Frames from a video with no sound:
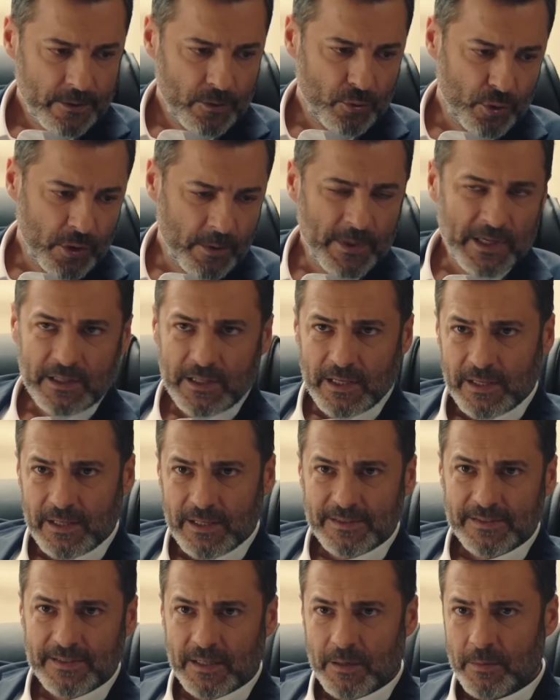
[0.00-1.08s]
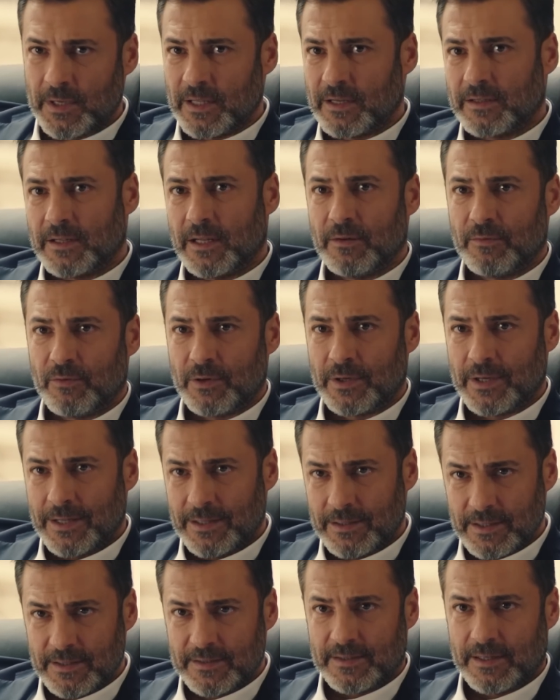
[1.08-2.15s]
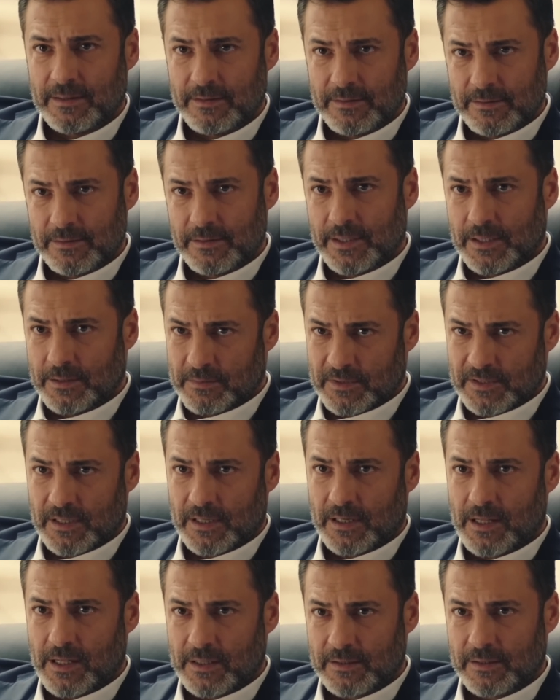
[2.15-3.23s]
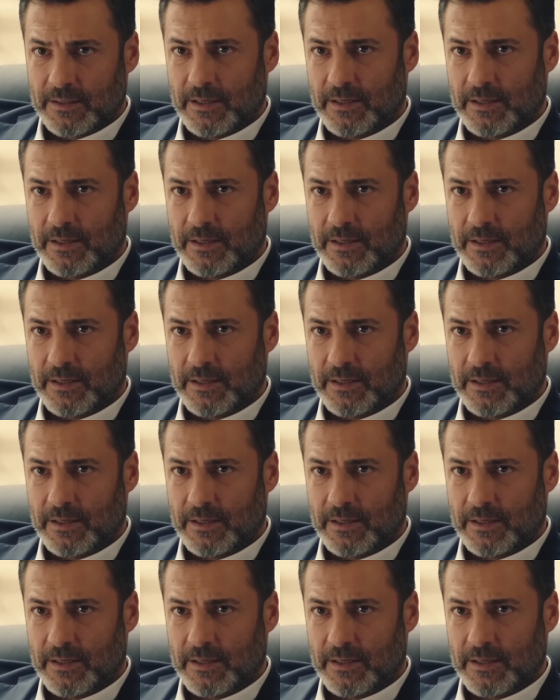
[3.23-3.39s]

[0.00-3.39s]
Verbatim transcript: Dün yemekteyken sana bir ara telefon geldi ya sen yanımızdan kalktın